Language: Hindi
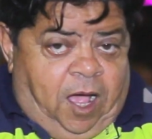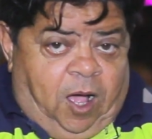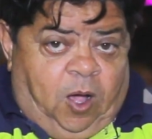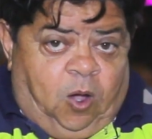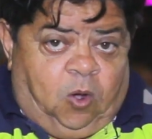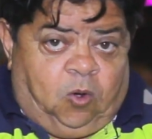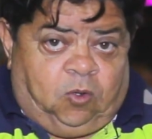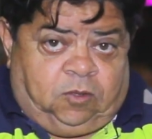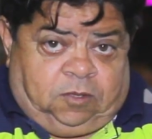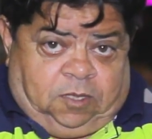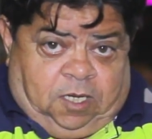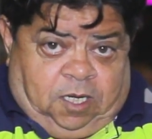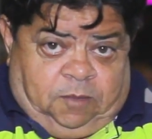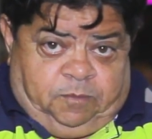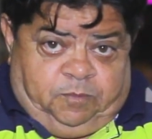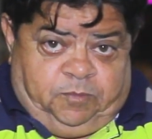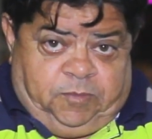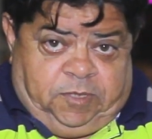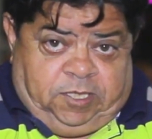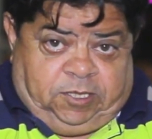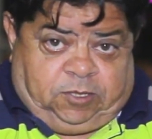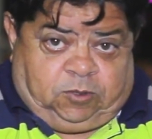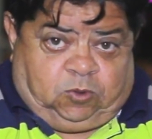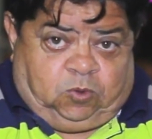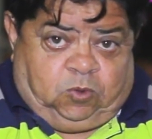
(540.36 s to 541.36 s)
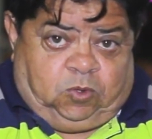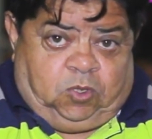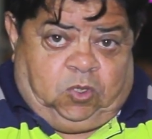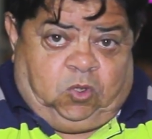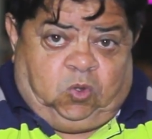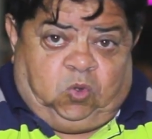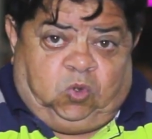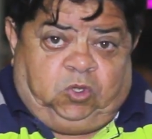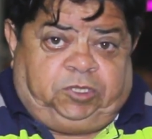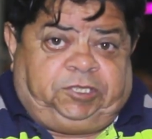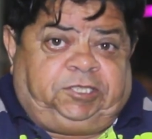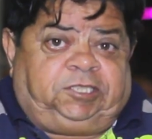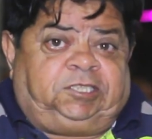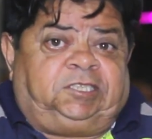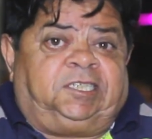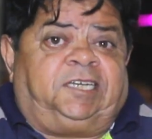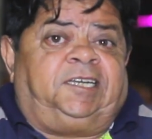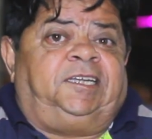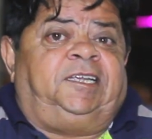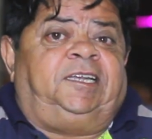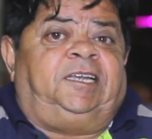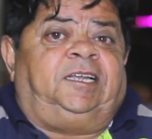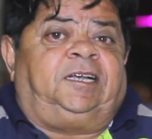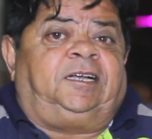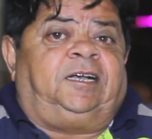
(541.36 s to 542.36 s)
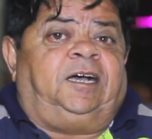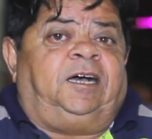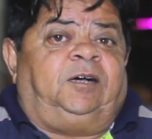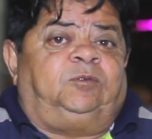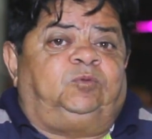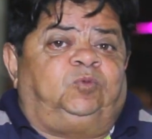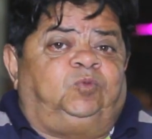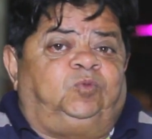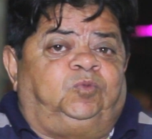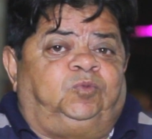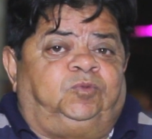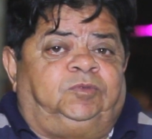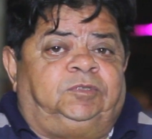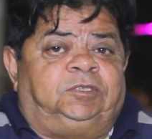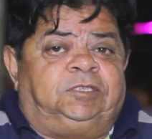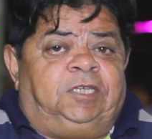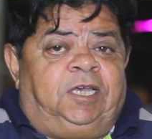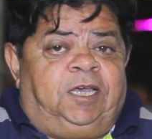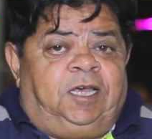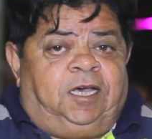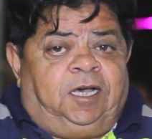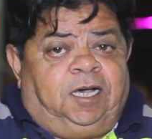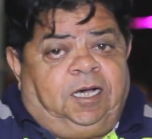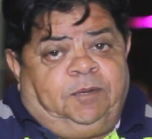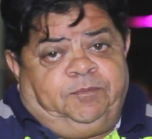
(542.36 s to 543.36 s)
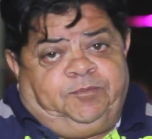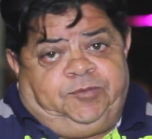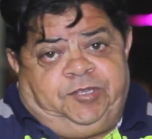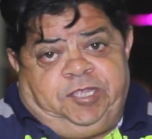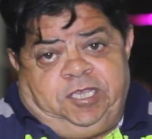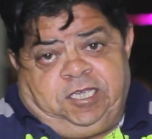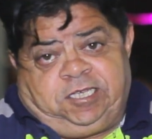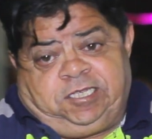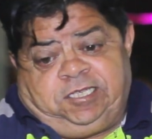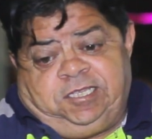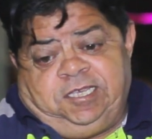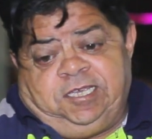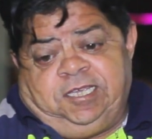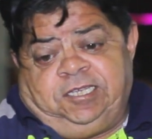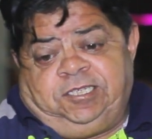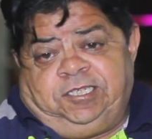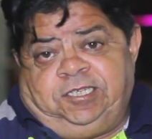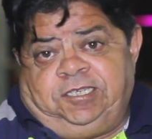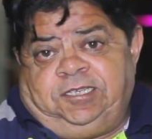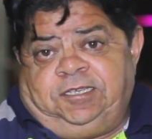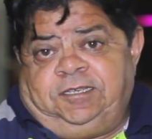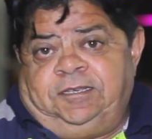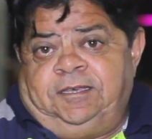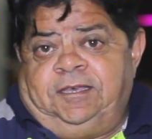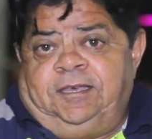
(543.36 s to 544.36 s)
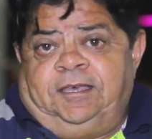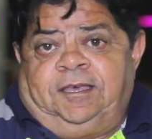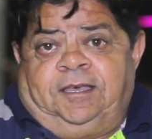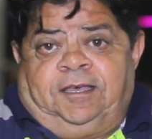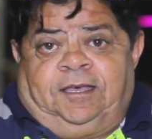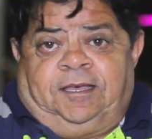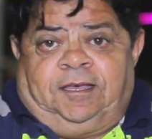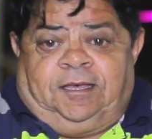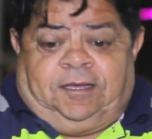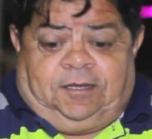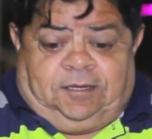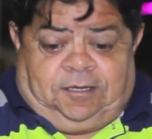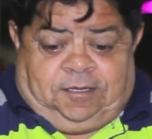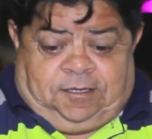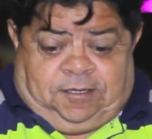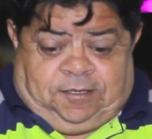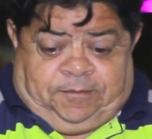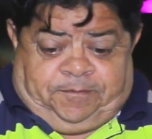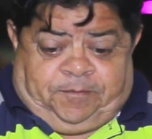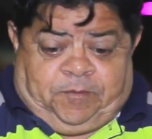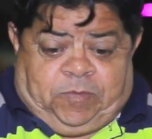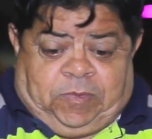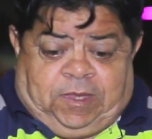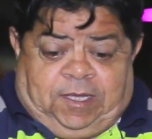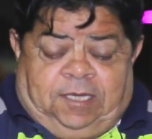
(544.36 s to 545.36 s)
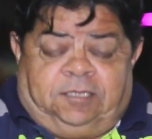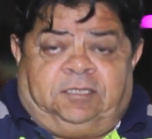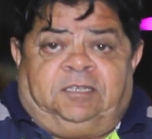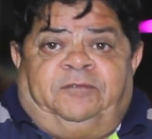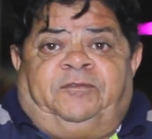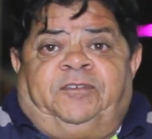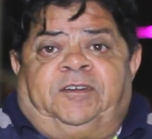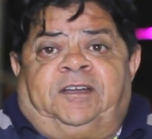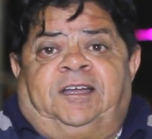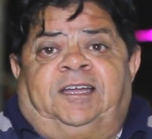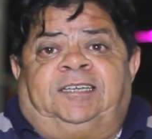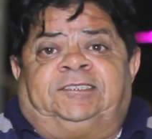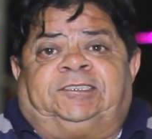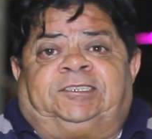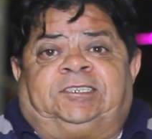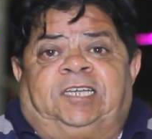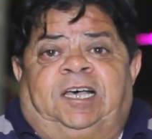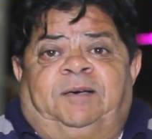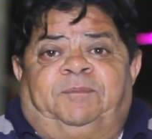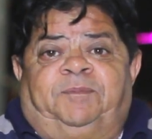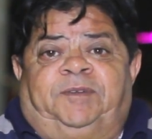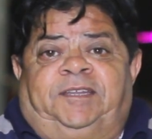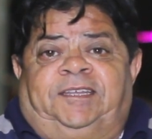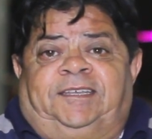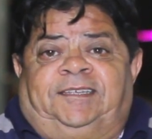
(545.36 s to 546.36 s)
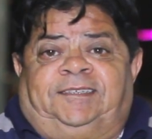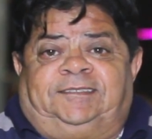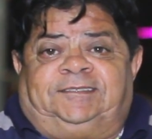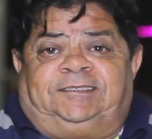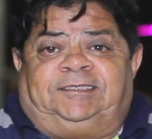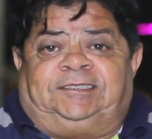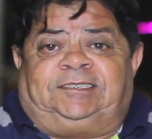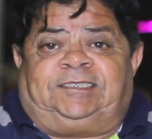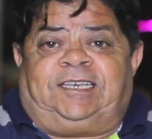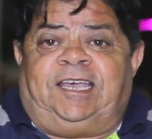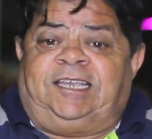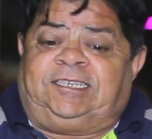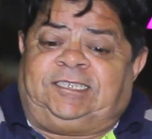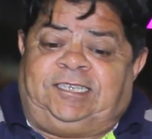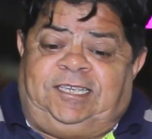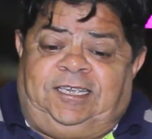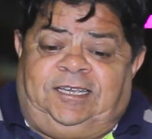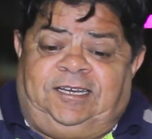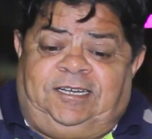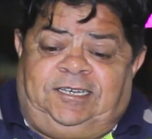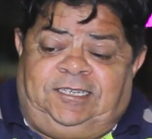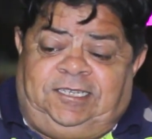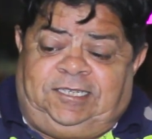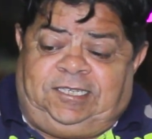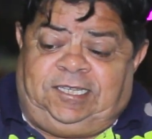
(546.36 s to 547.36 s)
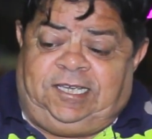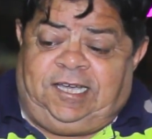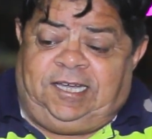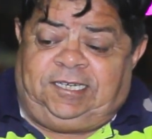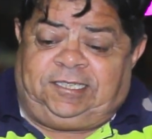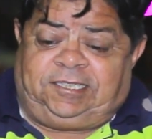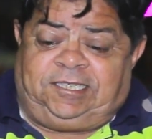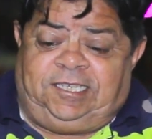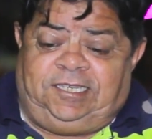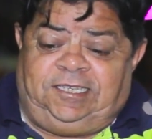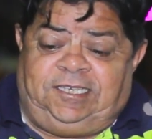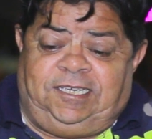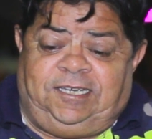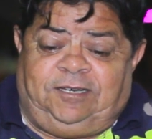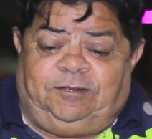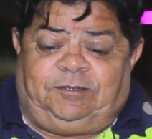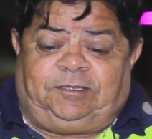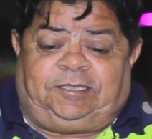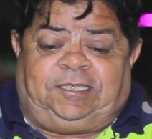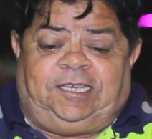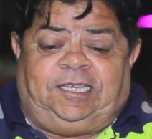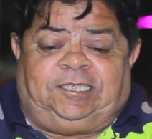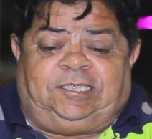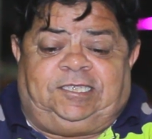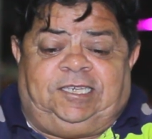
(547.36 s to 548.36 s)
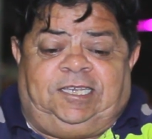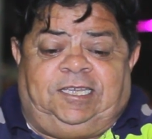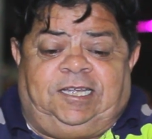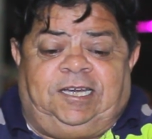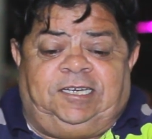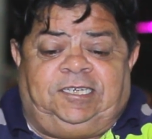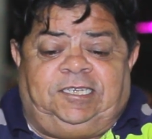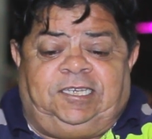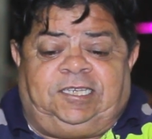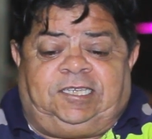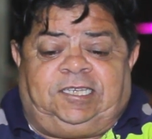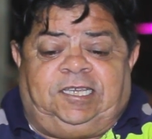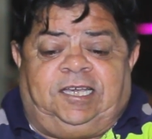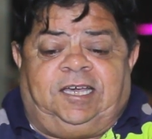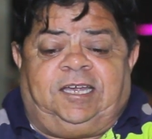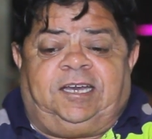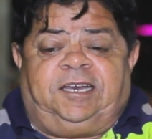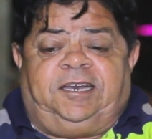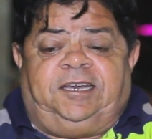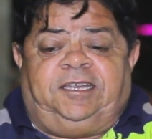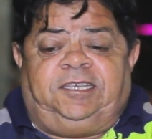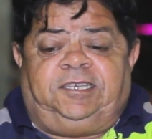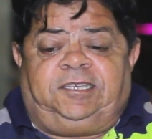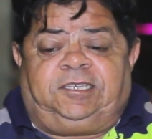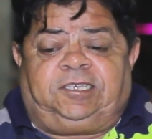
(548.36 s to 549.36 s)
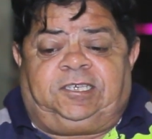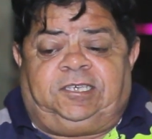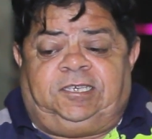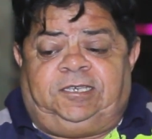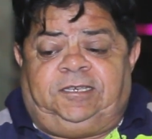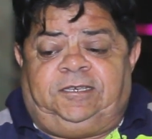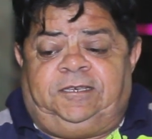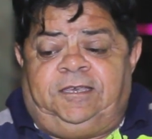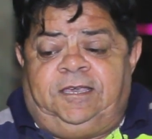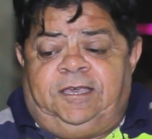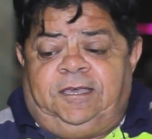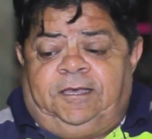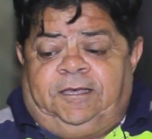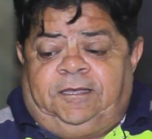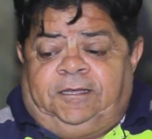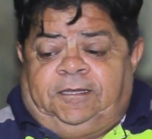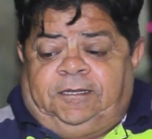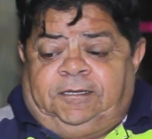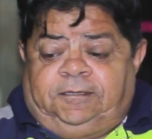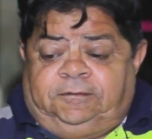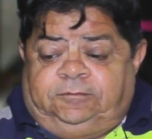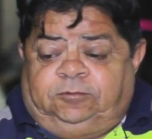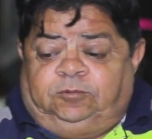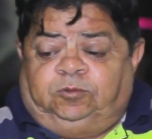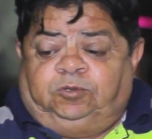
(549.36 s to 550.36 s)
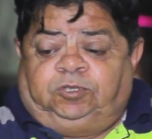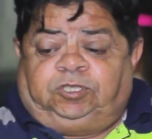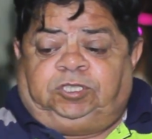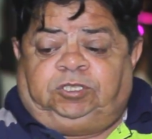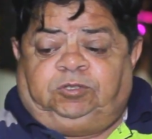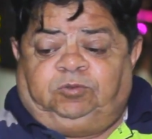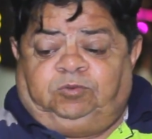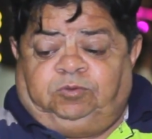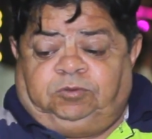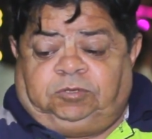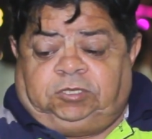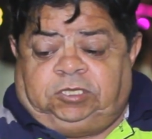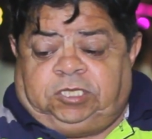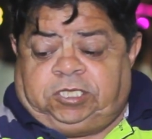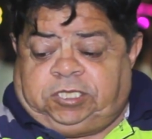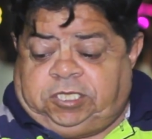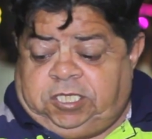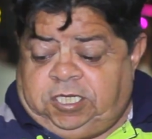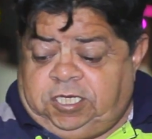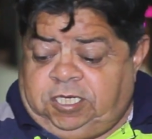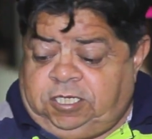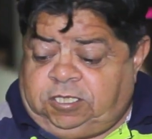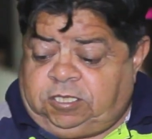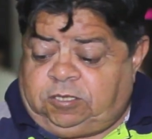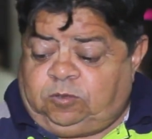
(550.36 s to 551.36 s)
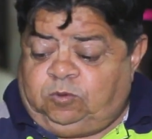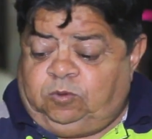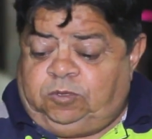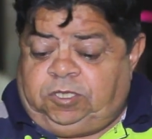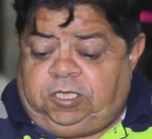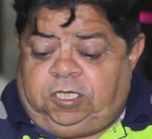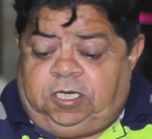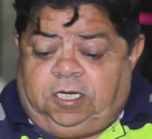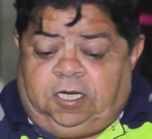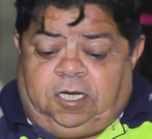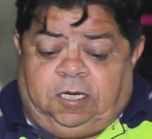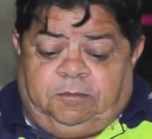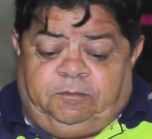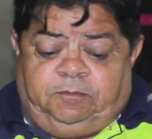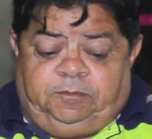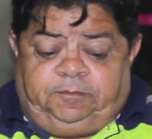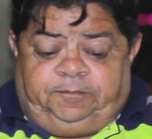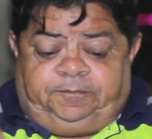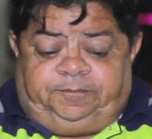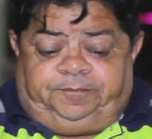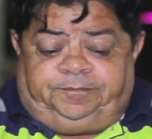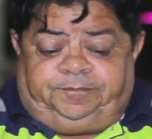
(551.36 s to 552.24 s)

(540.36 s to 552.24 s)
और अब मैं इसको नोश करने लगा हूँ अब देखते हैं जी ज़फ़रान साहब ने कैसे हांडी तैयार की है और कैसे हांडी तैयार नहीं की और शुरू करते हैं इसको जनाब